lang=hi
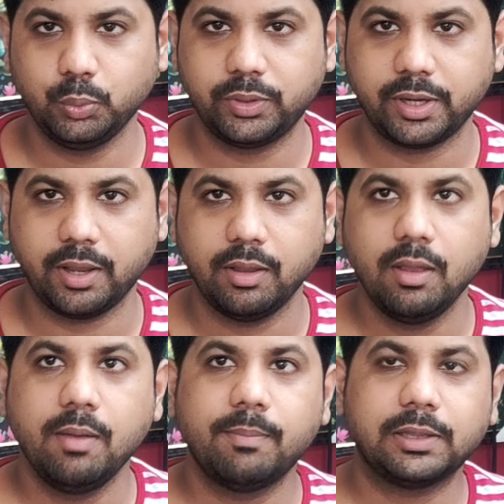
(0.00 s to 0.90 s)
टूट रहे
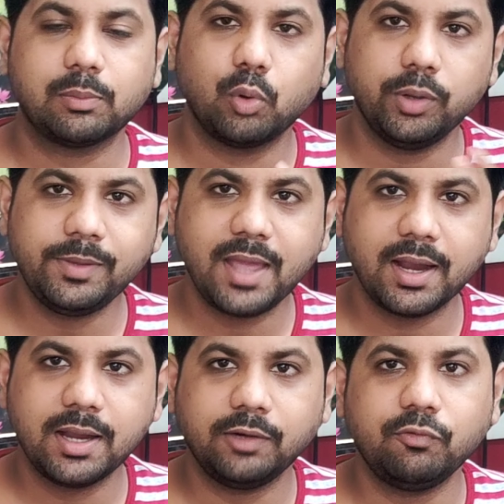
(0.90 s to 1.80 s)
हैं मतलब कोई भी
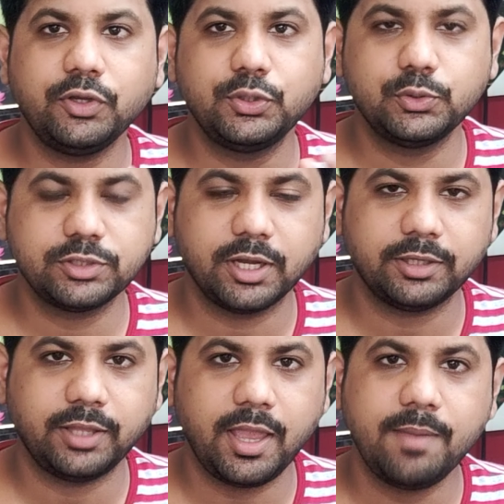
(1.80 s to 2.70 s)
धागा अगर वो यूज़
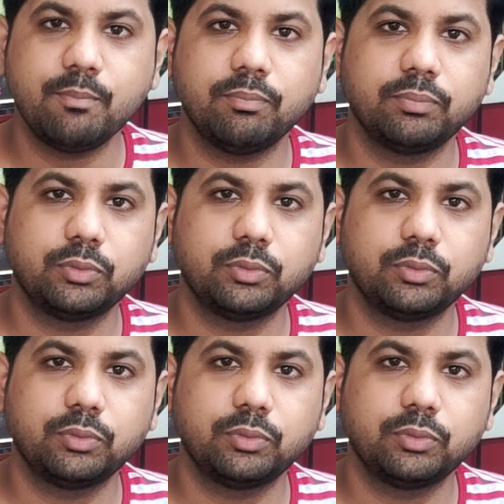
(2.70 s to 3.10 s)
करते हैं